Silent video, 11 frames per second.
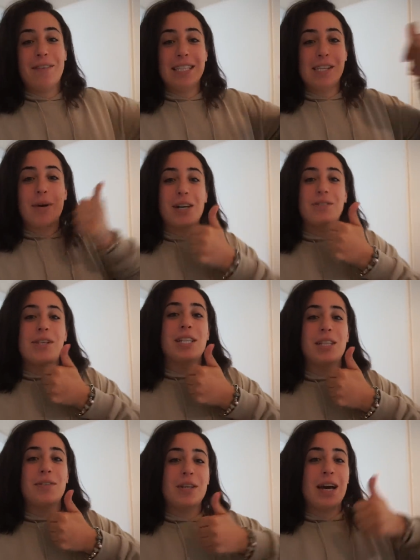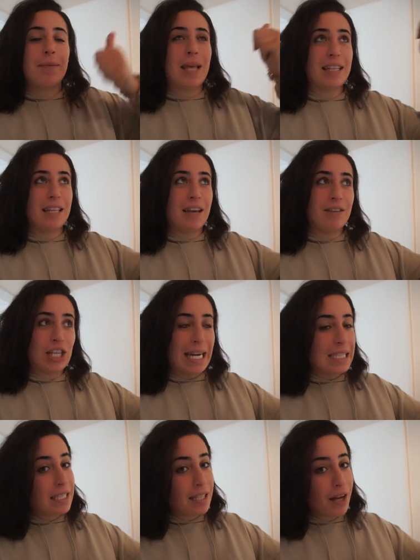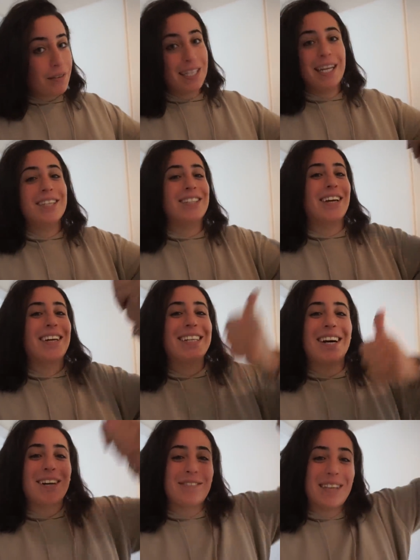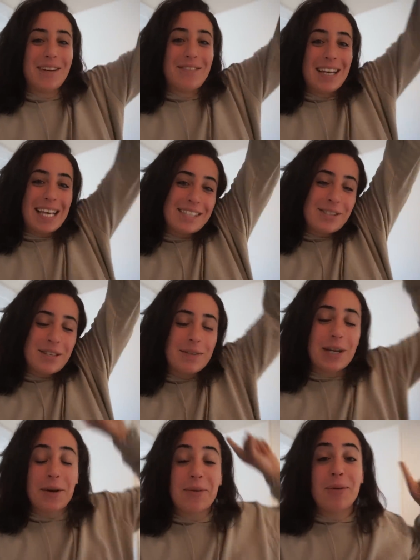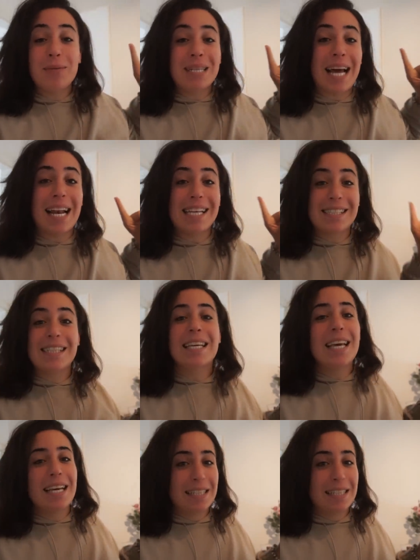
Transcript: falls ihr Bock aufs heutige Video habt, hättet ihr ja wahrscheinlich nicht drauf geklickt und dann könnt ihr auch auf jeden Fall jetzt einen Däumchen nach oben da lassen,